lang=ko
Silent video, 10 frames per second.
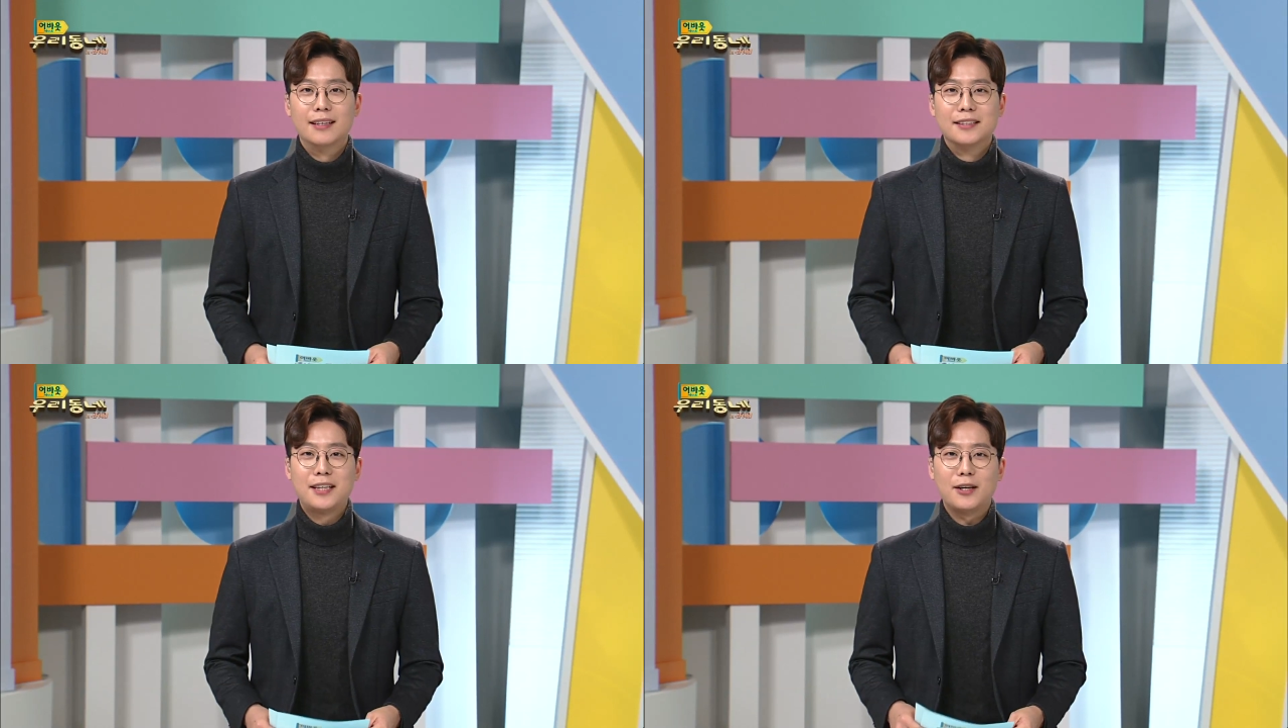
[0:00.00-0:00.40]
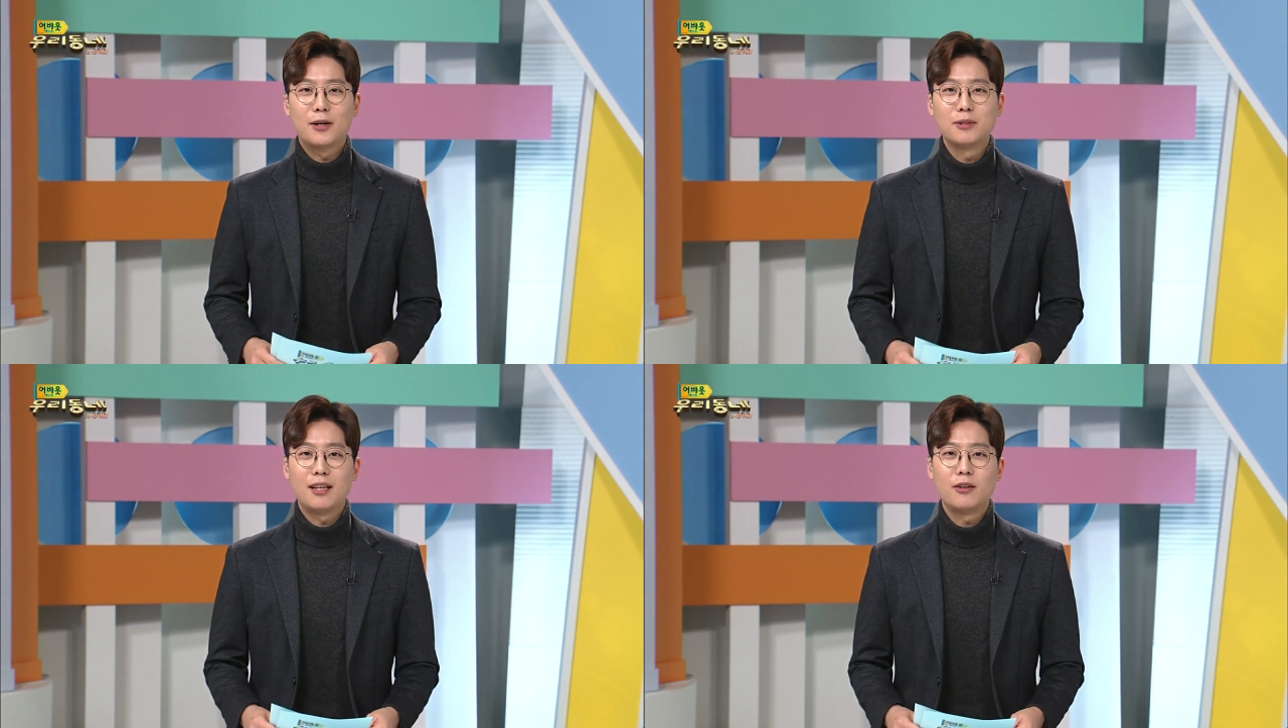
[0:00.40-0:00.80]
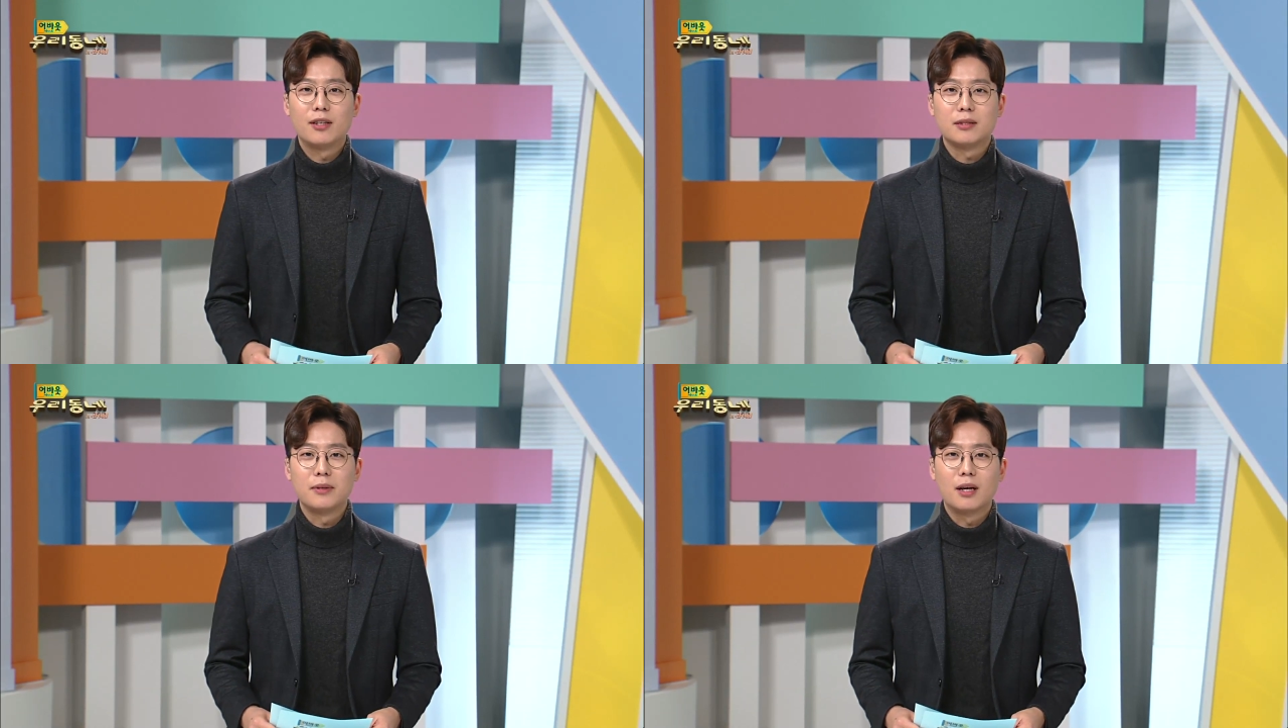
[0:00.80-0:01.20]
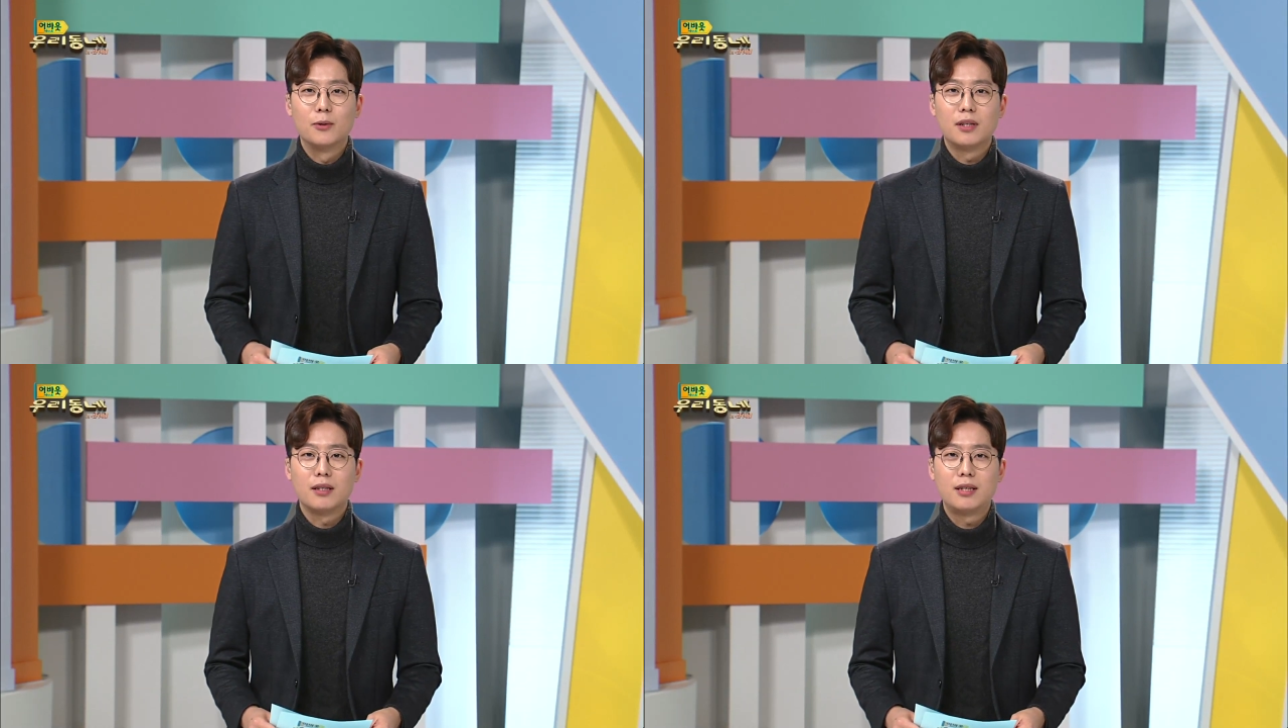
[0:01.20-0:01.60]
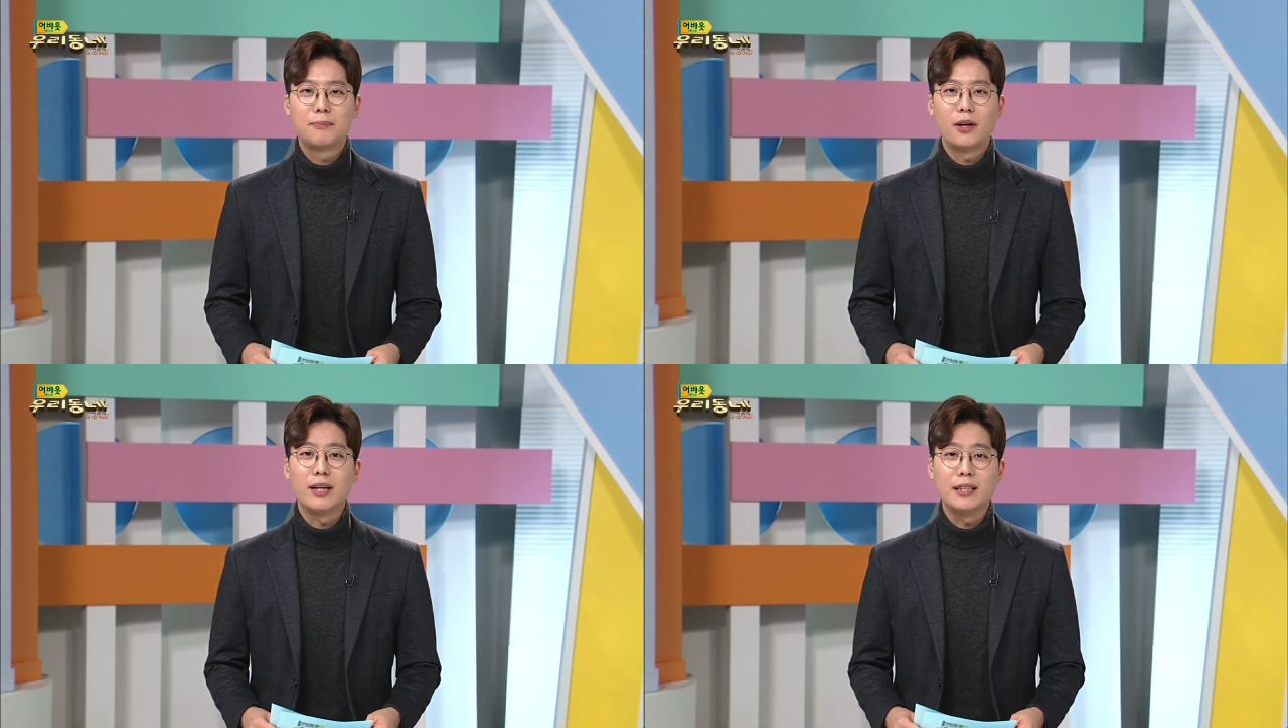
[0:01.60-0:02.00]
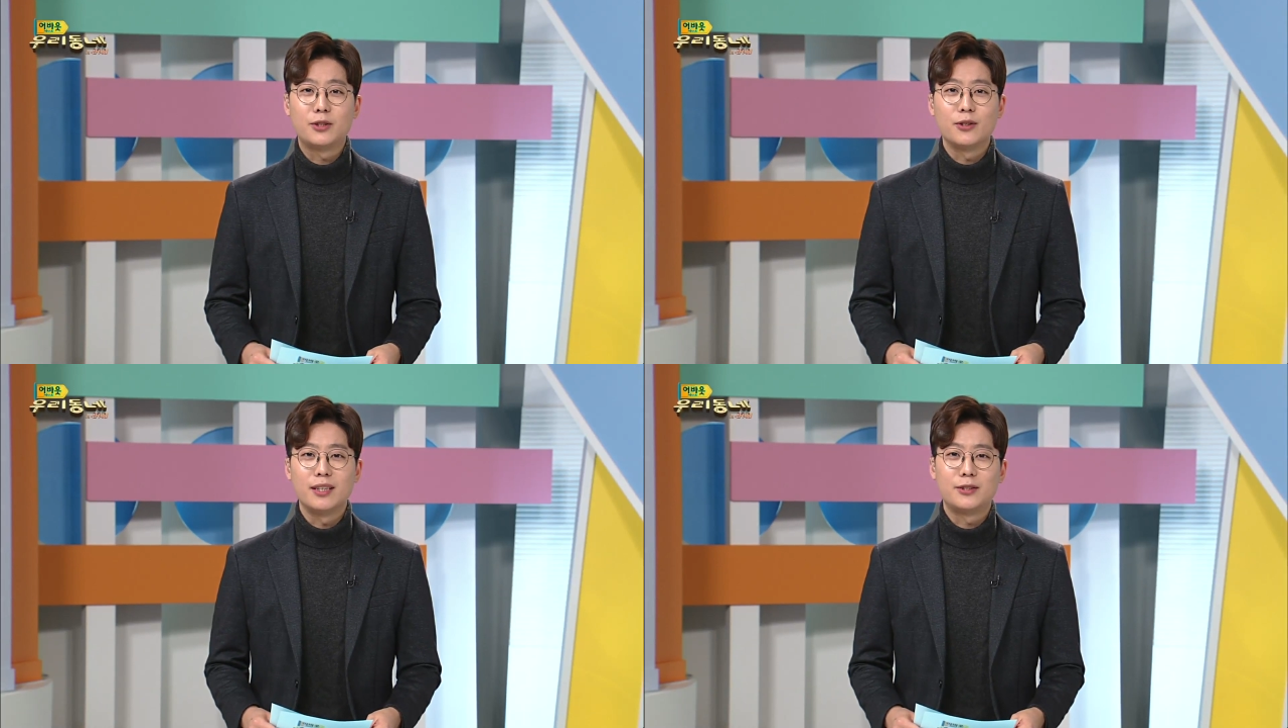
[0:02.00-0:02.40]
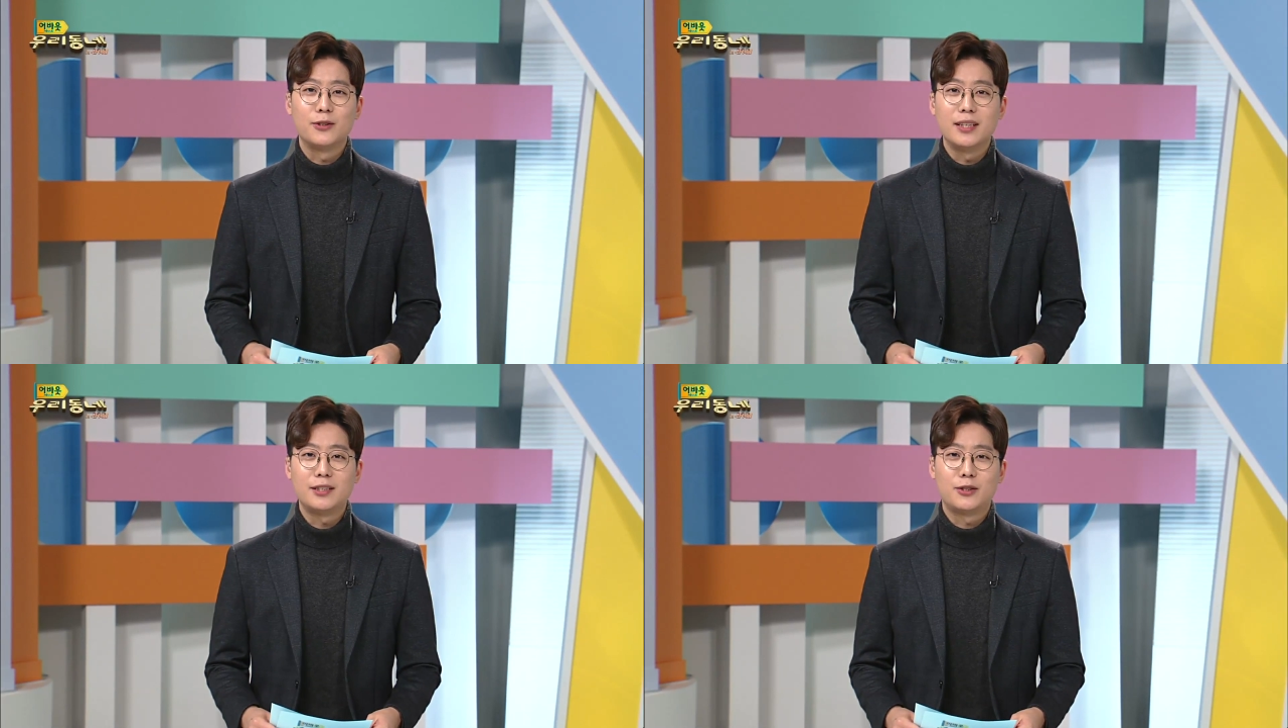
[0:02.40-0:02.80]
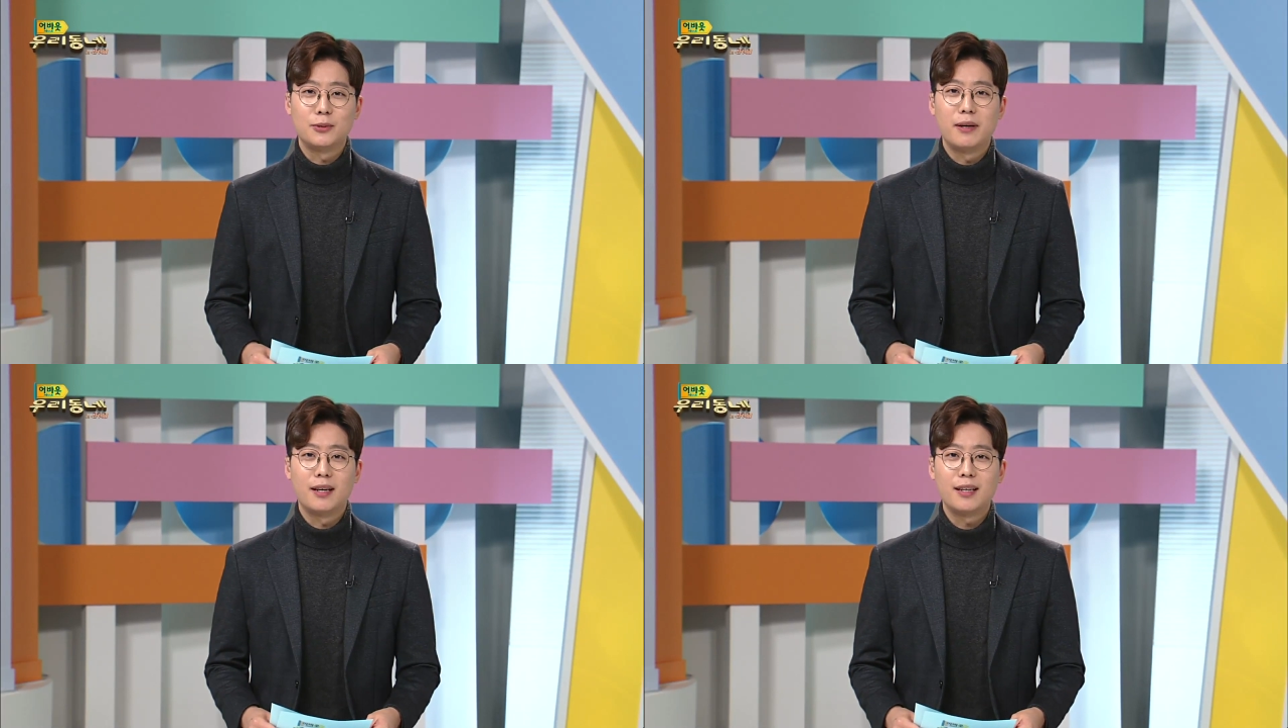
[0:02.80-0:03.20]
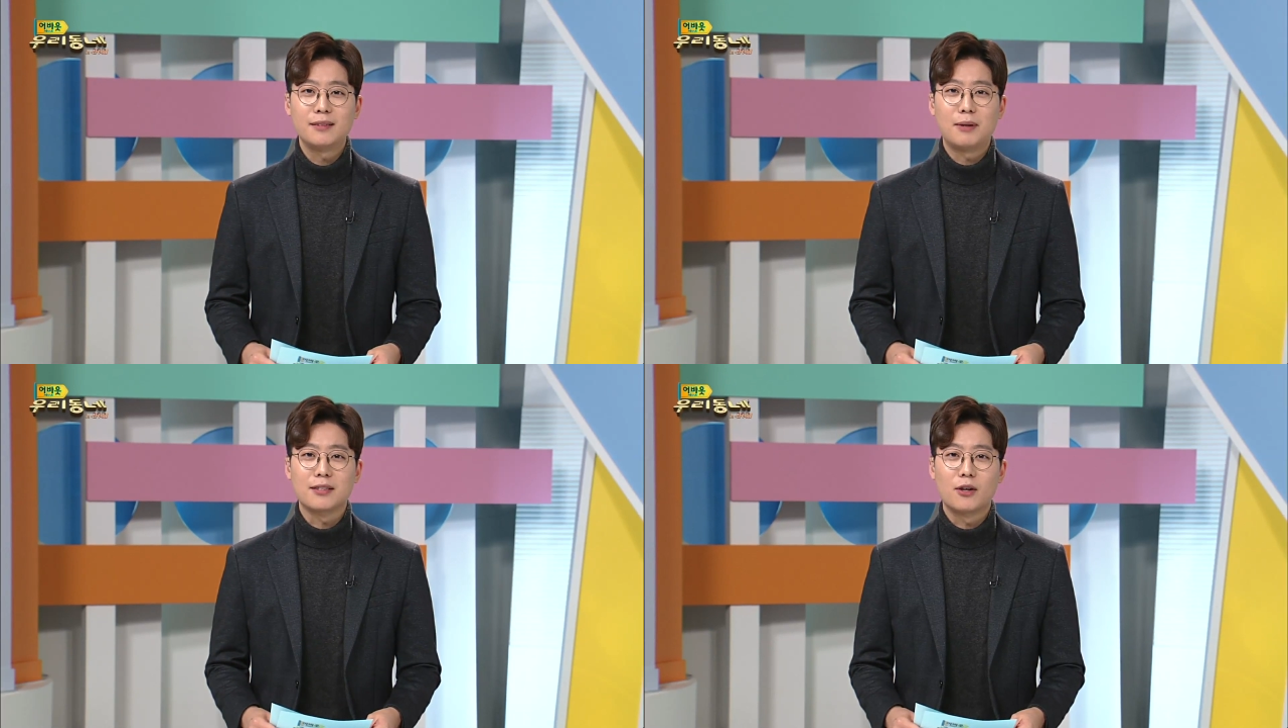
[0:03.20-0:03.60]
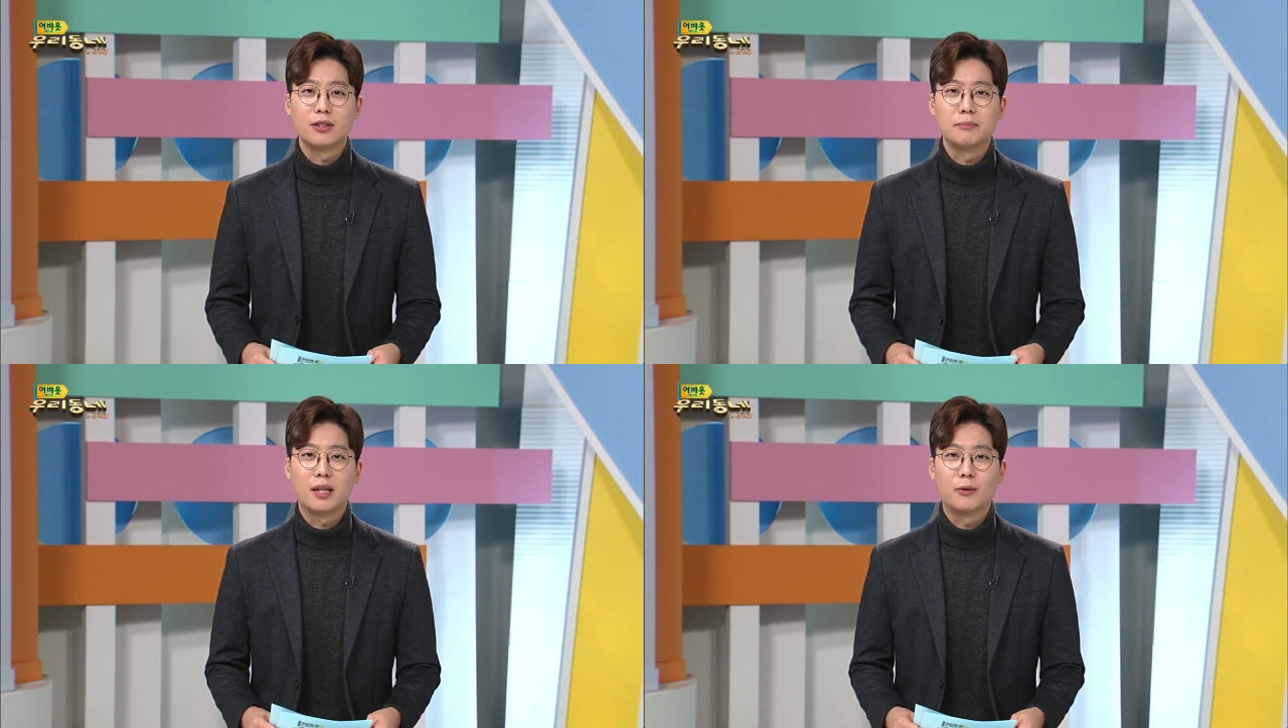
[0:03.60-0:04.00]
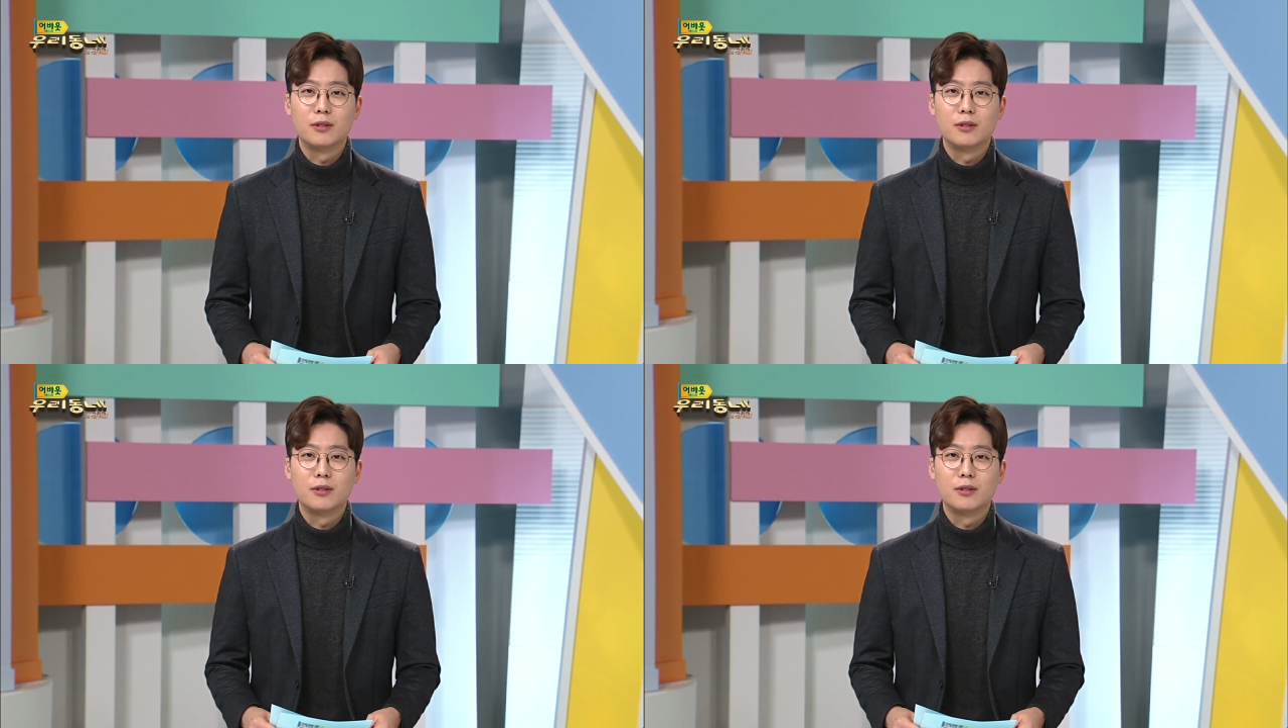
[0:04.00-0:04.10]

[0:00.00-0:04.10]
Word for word: 자 여러분 안녕하십니까 오늘의 특별 이슈 이슈 이슈맨 박성원입니다